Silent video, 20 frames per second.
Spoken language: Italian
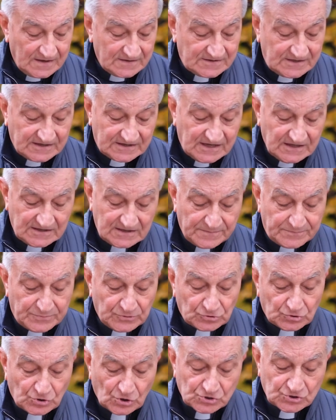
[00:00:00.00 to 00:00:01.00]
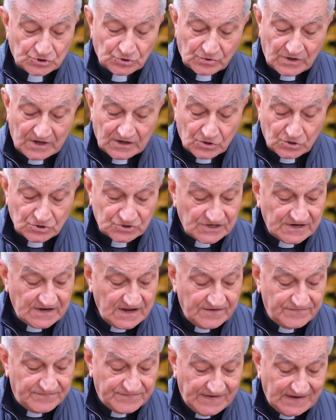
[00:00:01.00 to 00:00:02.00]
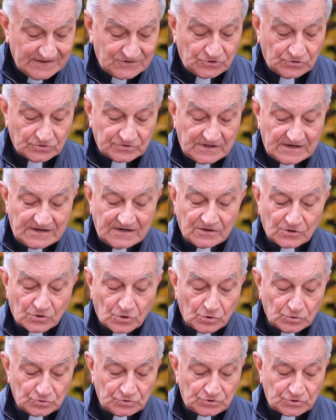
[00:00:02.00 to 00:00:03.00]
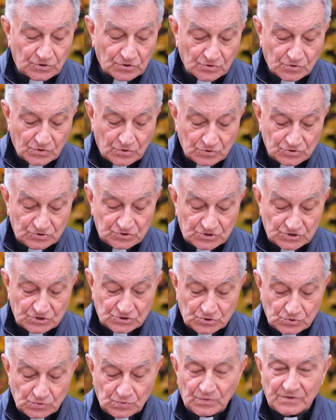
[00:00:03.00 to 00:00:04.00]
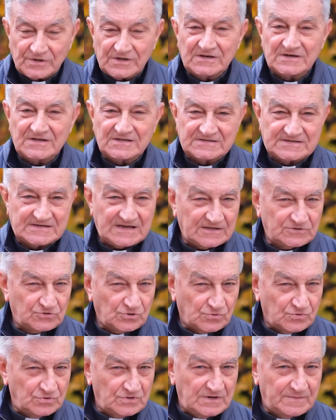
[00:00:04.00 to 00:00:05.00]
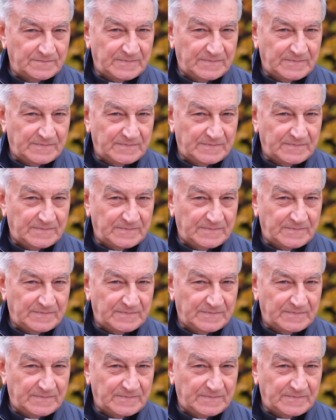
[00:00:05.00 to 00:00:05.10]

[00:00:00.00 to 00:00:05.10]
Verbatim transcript: Ti chiede piuttosto che cosa ne hai fatto dell'incontro con Gesù iniziato con il